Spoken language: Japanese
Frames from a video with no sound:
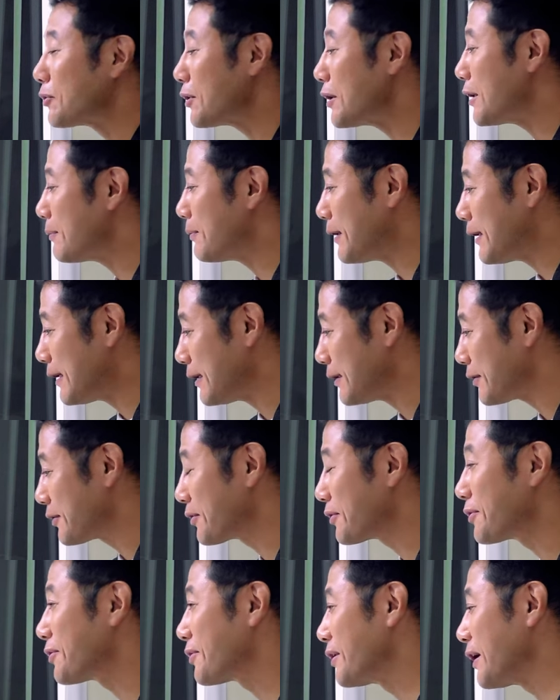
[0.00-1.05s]
例えば
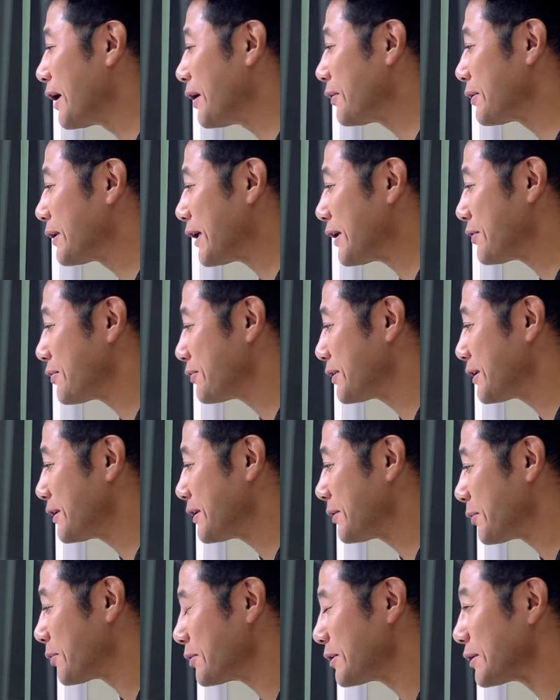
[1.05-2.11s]
あの代表的な
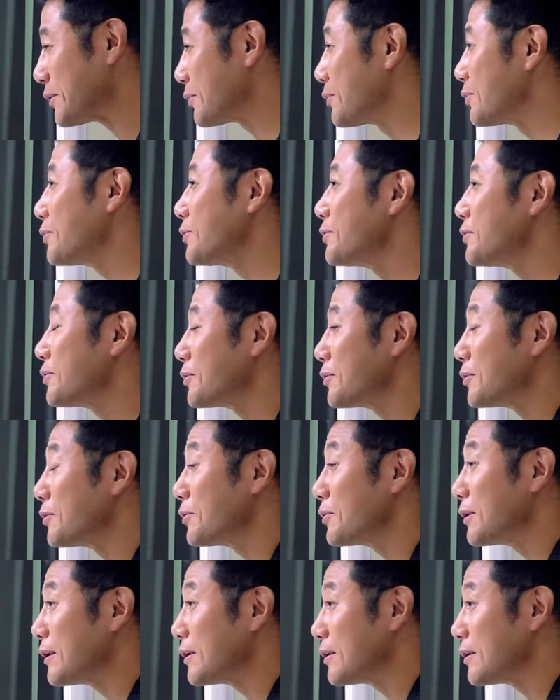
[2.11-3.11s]
ところだとどういうところ